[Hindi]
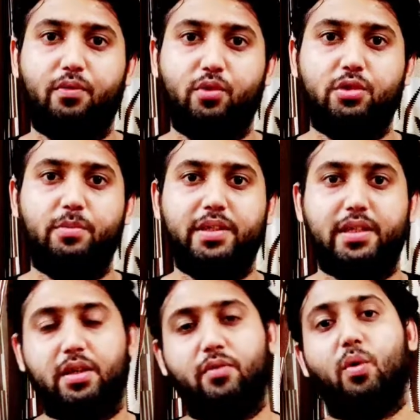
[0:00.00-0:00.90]
फ़ोन्स में
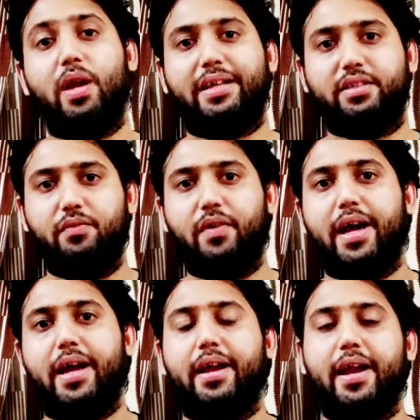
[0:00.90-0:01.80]
जैसे वो गलेक्सी वाई
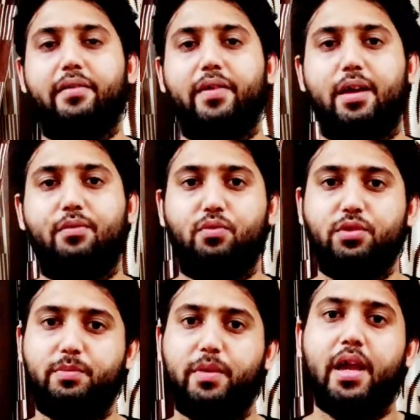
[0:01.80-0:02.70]
ग्रैंड वगैरह
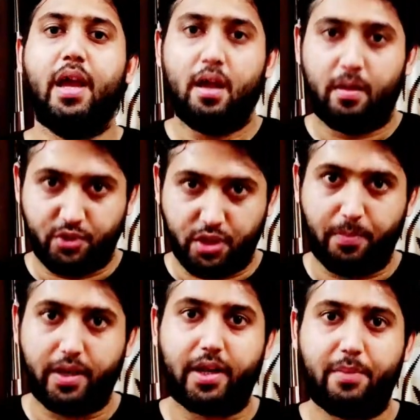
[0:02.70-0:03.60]
फ़ोन्स में शिप
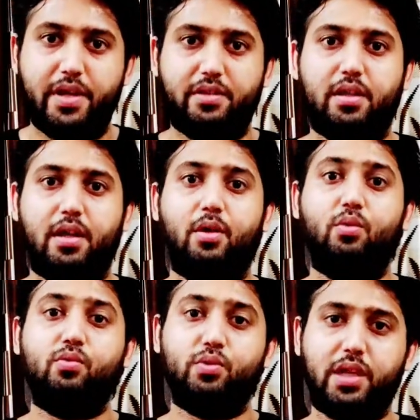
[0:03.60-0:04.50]
करके भेजता था
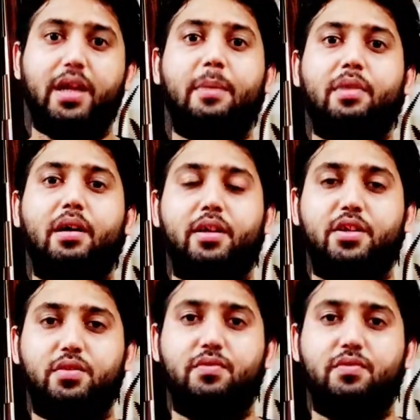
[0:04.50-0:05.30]
उसका नाम था टच